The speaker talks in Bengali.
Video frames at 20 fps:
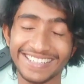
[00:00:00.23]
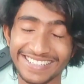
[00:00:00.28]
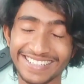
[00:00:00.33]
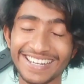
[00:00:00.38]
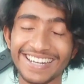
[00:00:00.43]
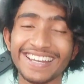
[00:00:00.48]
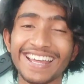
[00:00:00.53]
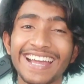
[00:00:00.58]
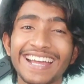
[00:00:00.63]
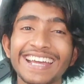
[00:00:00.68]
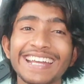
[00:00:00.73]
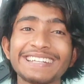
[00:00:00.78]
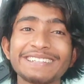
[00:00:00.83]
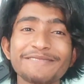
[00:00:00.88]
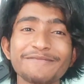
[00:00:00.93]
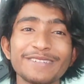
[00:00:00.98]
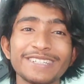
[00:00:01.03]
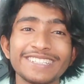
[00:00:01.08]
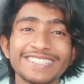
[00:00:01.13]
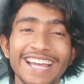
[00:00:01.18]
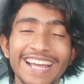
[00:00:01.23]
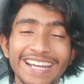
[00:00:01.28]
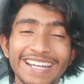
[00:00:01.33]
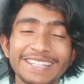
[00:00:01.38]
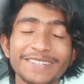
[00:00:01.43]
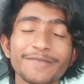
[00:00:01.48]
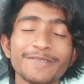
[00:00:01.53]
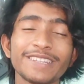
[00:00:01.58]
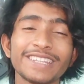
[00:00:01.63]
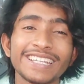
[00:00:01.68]
এটা ঢাকা টিভি
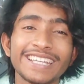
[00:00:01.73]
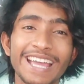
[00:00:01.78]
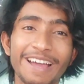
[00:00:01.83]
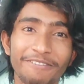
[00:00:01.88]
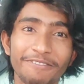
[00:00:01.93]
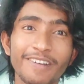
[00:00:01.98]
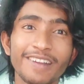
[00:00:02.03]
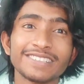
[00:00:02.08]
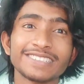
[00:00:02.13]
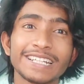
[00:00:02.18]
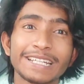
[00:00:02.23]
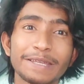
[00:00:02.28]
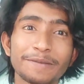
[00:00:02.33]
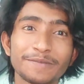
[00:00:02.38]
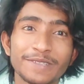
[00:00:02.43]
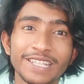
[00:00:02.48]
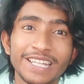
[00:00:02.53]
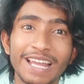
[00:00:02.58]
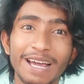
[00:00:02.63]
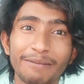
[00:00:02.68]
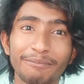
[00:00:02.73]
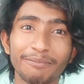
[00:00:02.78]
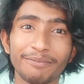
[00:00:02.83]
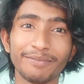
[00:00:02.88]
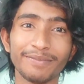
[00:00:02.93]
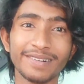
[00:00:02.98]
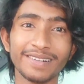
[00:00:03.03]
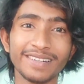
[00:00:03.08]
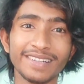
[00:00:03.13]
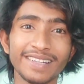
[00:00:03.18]
ঢাকা টিভি থেকে আফরান সাকিব ছিলাম
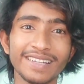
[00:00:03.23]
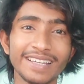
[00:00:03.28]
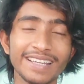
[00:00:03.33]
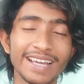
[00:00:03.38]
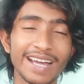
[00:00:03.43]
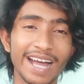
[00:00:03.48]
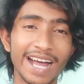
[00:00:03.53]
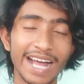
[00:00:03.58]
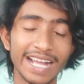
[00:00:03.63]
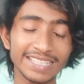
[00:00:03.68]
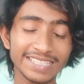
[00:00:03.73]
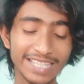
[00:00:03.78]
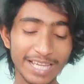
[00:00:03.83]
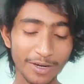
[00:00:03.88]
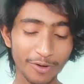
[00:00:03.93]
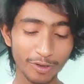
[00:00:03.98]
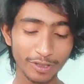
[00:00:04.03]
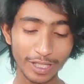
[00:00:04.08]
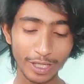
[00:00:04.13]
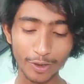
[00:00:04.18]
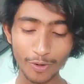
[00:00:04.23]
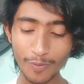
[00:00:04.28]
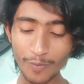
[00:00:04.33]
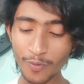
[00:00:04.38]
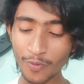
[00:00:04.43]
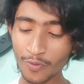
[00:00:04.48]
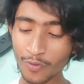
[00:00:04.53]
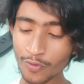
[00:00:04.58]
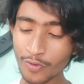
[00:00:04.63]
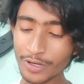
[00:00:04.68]
আজকে কথা
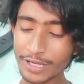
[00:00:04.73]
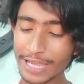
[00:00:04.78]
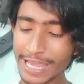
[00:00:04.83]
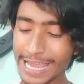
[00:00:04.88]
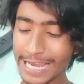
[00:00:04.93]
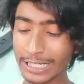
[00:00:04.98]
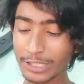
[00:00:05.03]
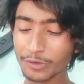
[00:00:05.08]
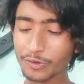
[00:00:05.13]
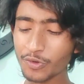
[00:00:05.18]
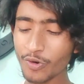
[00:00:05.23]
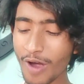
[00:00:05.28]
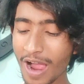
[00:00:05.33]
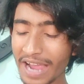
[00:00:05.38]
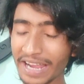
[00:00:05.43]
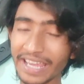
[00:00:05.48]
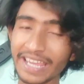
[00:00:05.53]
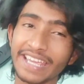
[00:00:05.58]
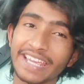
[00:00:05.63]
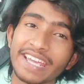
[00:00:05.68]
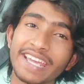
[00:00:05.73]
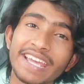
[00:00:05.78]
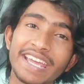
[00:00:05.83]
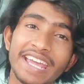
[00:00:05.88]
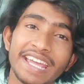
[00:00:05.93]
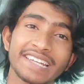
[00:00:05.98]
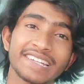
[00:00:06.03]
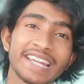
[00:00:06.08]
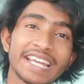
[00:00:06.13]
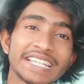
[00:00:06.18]
কবু একটু আগে
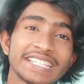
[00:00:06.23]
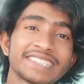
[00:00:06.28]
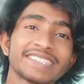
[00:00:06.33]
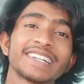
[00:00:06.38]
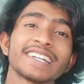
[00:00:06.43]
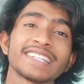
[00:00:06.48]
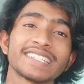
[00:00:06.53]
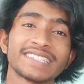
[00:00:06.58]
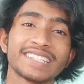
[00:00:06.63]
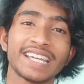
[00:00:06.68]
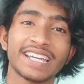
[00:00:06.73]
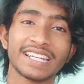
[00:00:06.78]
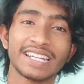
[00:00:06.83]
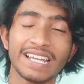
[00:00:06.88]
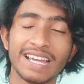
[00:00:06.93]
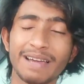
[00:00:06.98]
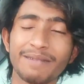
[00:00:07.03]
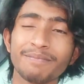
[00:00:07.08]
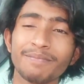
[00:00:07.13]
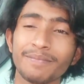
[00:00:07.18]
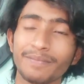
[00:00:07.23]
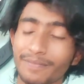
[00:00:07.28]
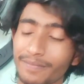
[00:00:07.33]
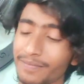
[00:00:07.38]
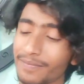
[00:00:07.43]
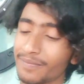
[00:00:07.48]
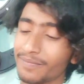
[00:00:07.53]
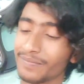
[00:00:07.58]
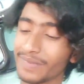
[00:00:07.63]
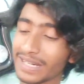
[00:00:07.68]
একটা স্ট্যাটাস দেখলাম
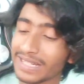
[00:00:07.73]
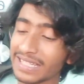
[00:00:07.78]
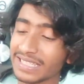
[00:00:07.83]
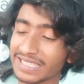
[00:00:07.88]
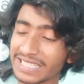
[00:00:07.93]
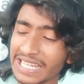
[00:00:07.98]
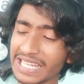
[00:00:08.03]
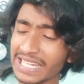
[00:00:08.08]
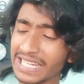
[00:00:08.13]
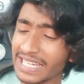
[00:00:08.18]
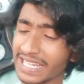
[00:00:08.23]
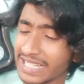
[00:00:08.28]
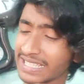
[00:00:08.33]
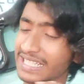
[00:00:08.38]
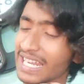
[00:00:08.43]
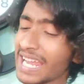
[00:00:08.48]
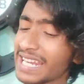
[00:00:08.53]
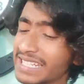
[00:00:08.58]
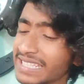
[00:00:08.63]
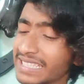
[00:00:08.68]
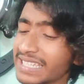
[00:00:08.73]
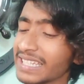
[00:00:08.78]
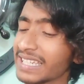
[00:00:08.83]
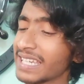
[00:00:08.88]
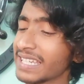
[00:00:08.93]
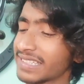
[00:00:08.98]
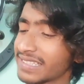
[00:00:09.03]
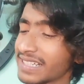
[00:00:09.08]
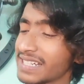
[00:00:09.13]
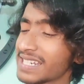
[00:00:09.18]
একটা ছেলে একটা আইডি
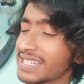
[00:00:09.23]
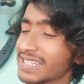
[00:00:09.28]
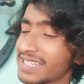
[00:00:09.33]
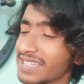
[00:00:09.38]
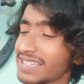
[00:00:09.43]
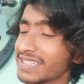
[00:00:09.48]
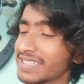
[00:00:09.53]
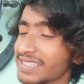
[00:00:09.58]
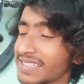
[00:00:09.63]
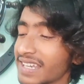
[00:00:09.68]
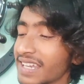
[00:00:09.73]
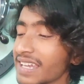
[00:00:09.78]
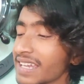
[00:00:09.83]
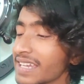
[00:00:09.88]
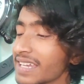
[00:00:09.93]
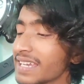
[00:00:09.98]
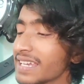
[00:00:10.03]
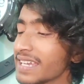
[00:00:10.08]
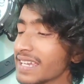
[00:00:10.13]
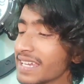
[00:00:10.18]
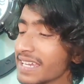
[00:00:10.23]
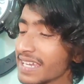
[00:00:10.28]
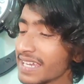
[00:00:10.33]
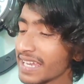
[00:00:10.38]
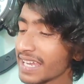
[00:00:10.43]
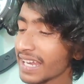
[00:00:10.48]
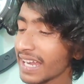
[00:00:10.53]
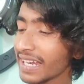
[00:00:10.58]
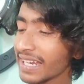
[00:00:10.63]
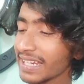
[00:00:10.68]
থেকে স্ট্যাটাসটা দিছে
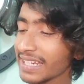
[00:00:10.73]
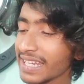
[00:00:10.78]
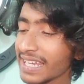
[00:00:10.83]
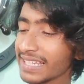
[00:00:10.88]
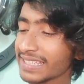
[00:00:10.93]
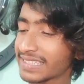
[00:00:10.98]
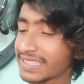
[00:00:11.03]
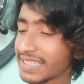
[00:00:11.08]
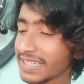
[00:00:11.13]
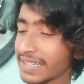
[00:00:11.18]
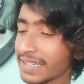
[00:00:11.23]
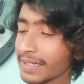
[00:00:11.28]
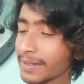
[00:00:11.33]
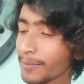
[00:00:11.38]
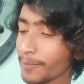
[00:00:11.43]
এখানে লেখছে